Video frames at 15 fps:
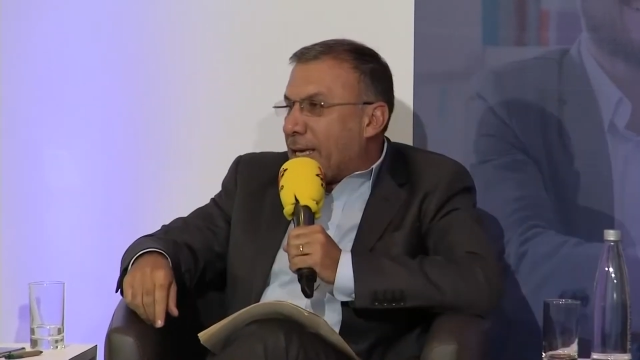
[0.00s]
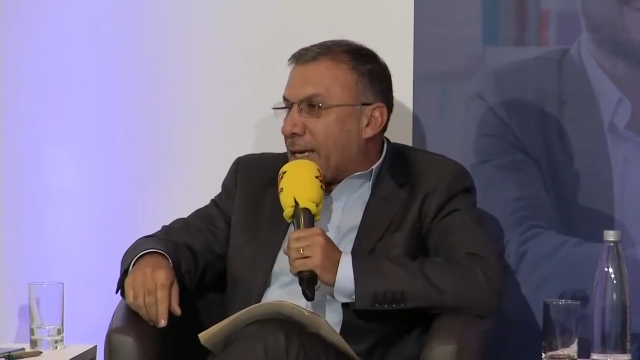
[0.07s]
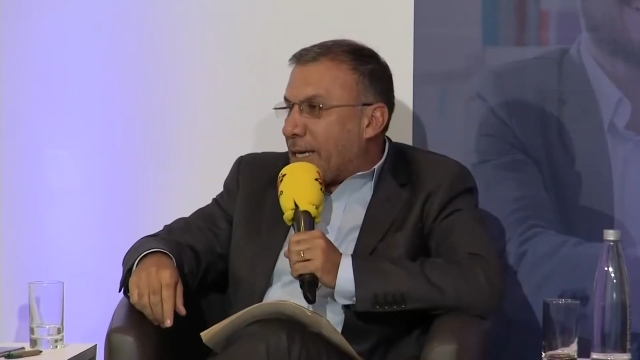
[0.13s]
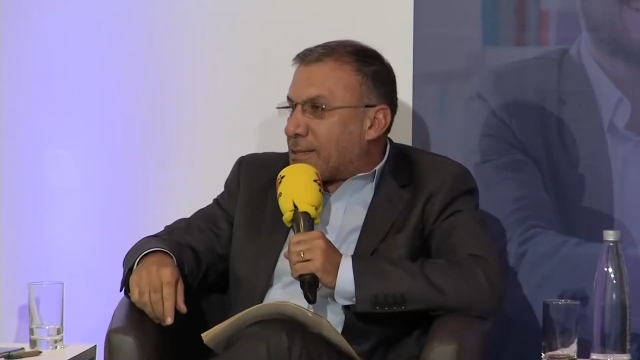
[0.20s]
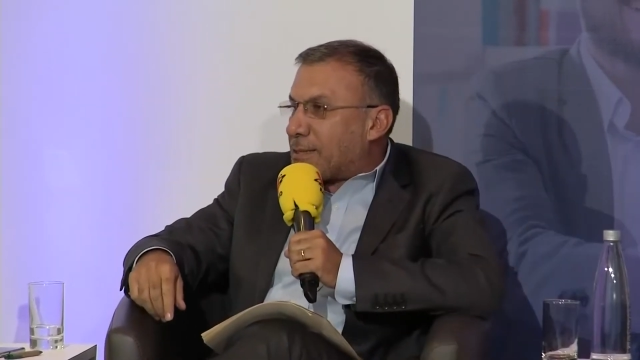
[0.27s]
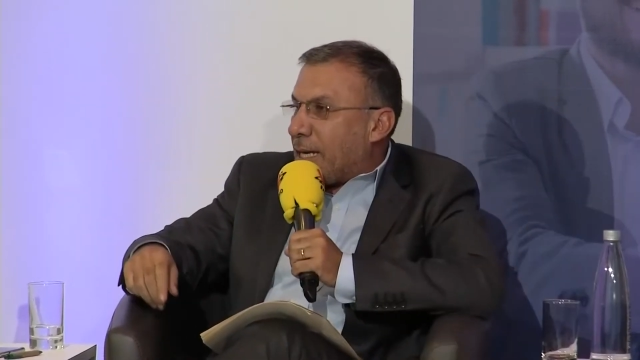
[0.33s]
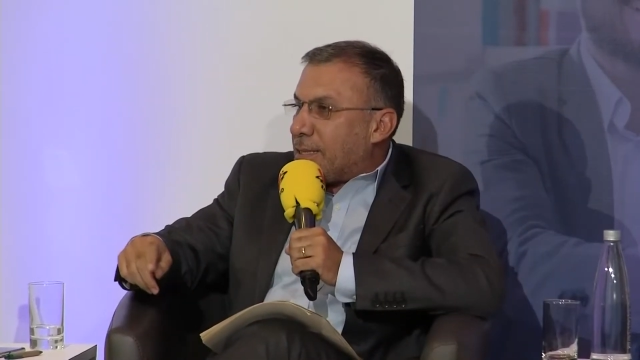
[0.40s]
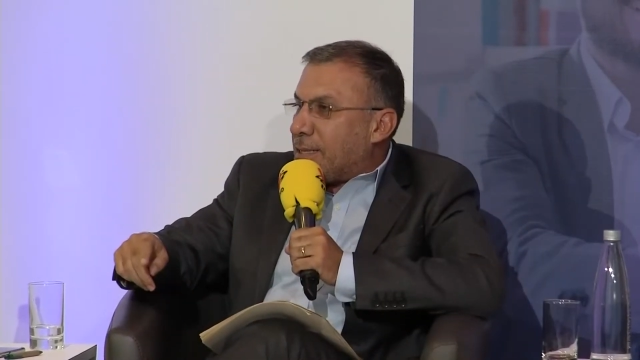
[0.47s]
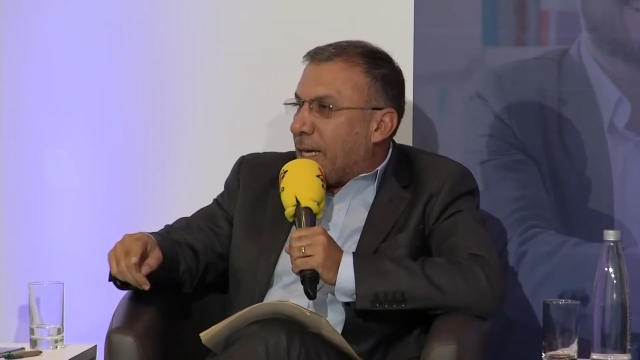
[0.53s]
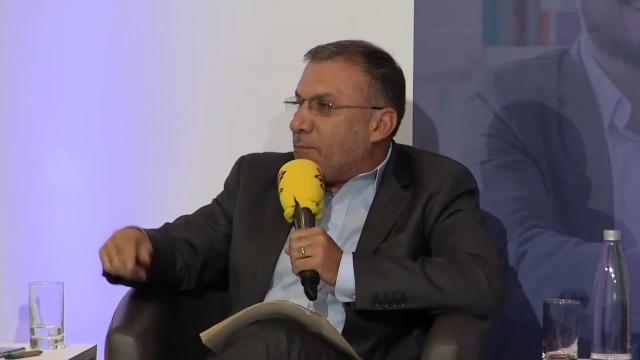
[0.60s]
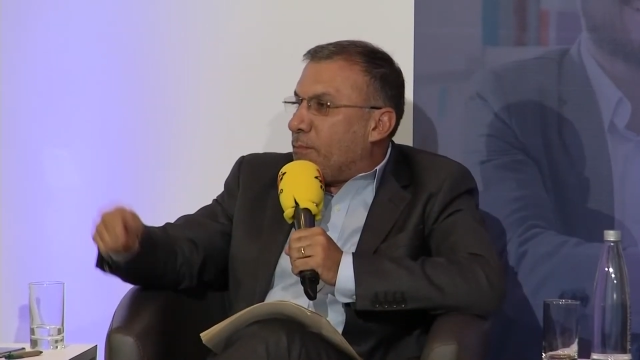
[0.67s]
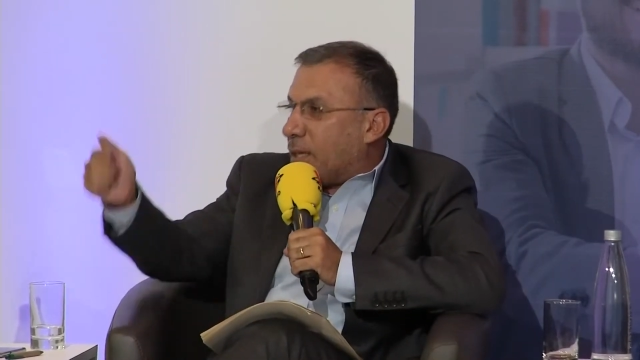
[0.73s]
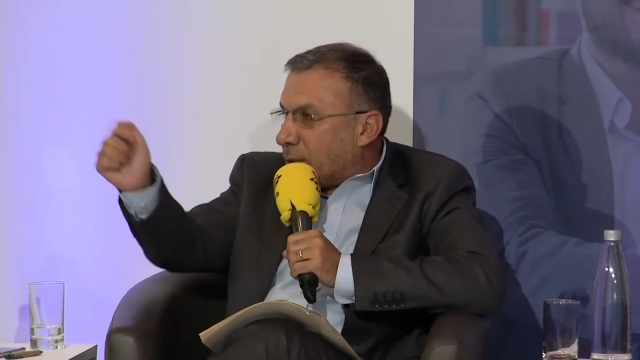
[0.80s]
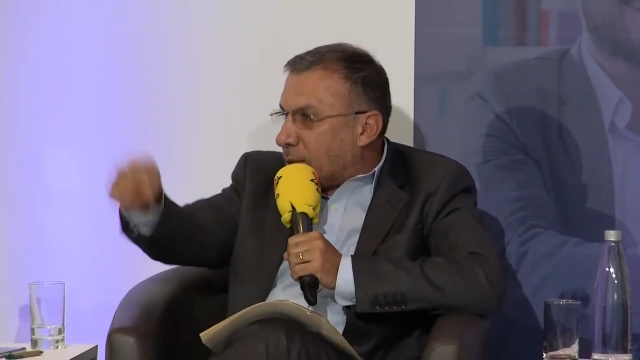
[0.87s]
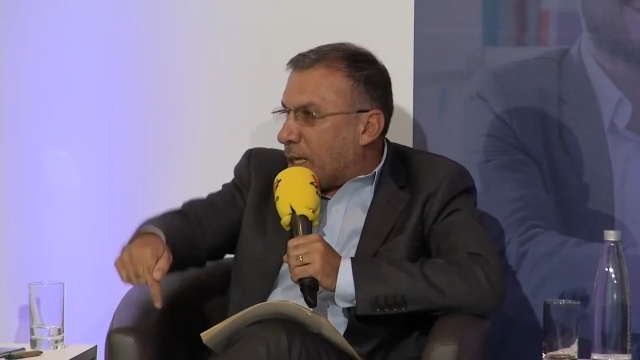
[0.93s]
que están ya
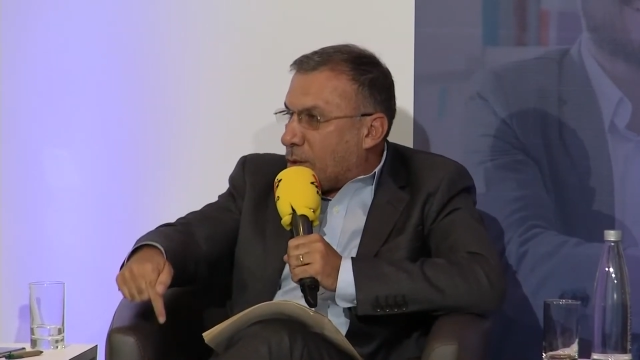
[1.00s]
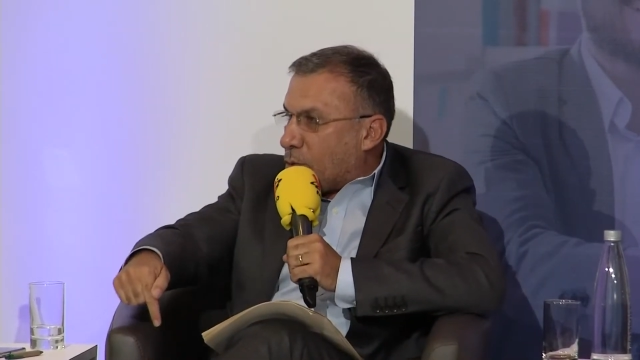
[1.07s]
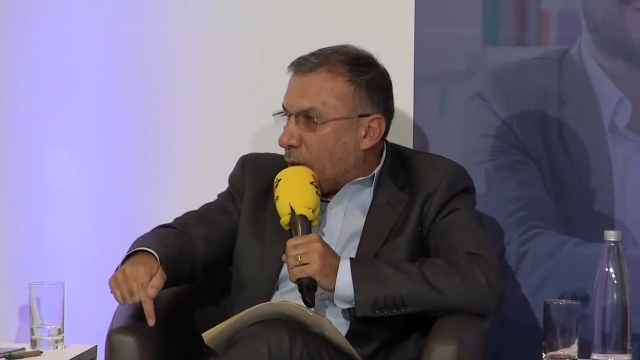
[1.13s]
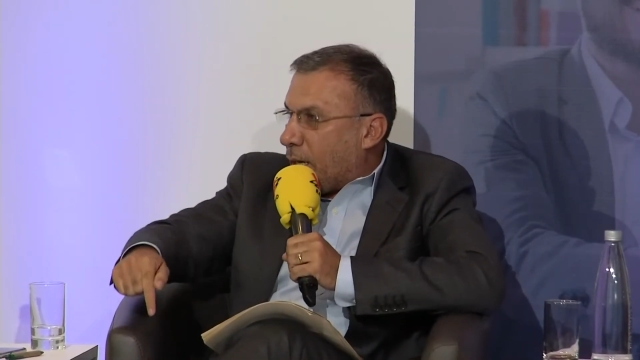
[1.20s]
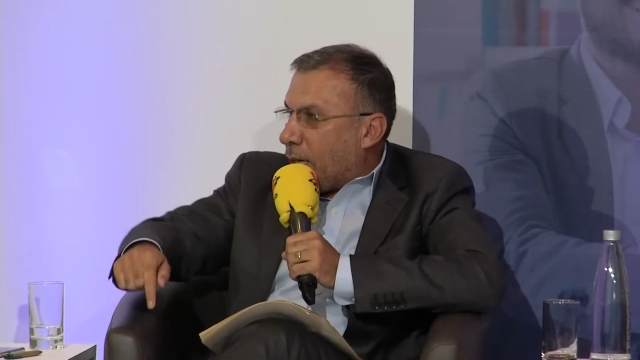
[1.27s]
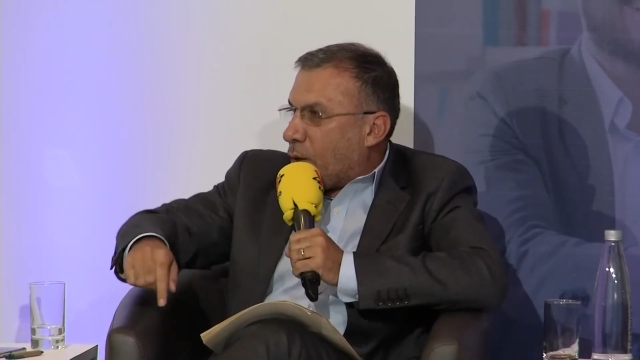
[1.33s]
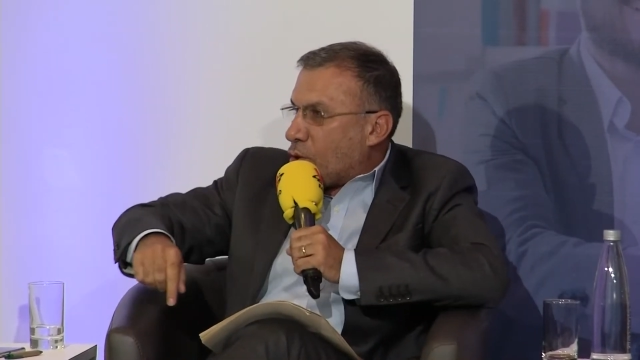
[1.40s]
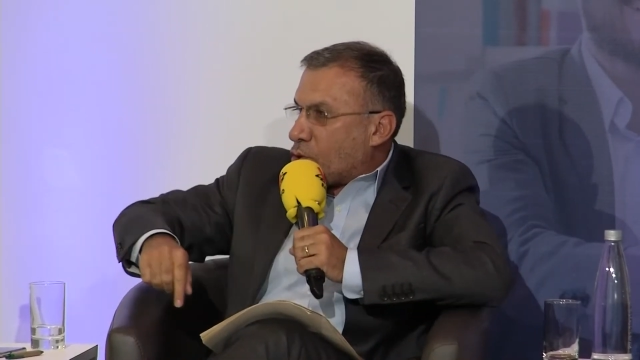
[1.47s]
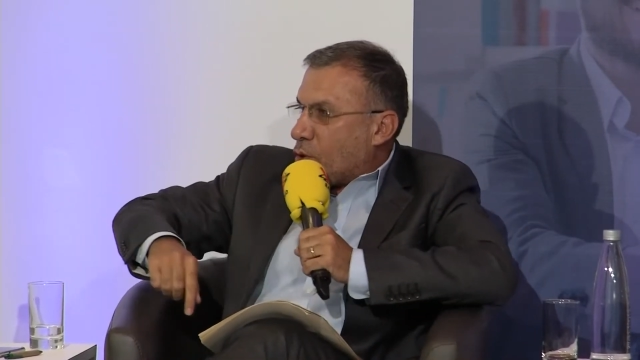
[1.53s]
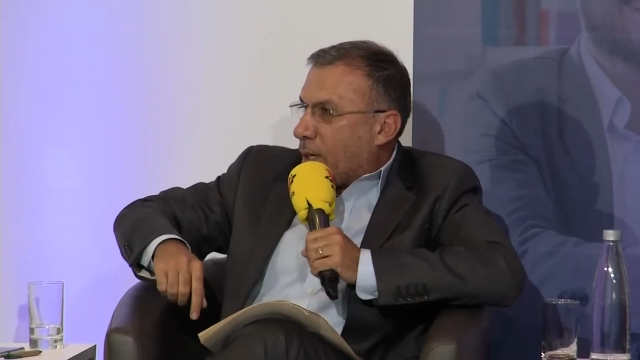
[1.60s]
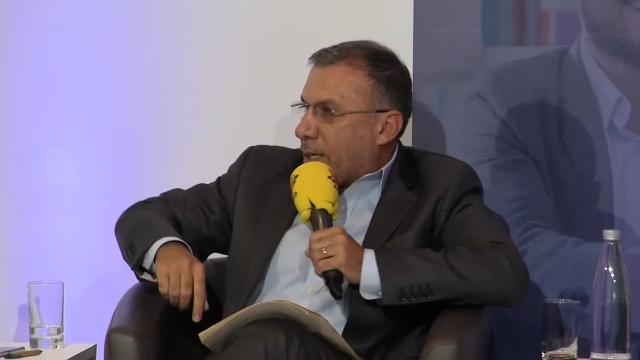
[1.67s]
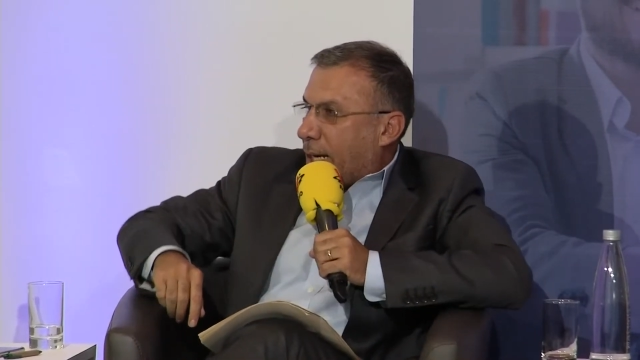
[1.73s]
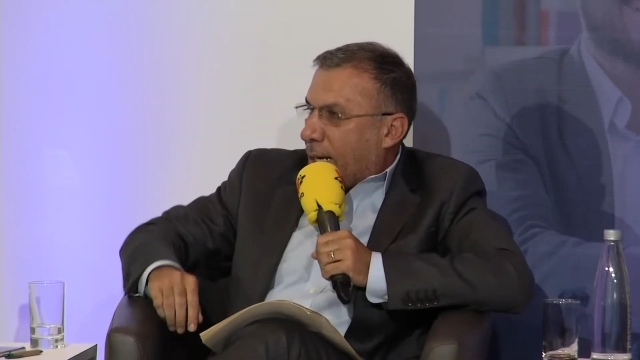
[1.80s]
invirtiendo en el negocio del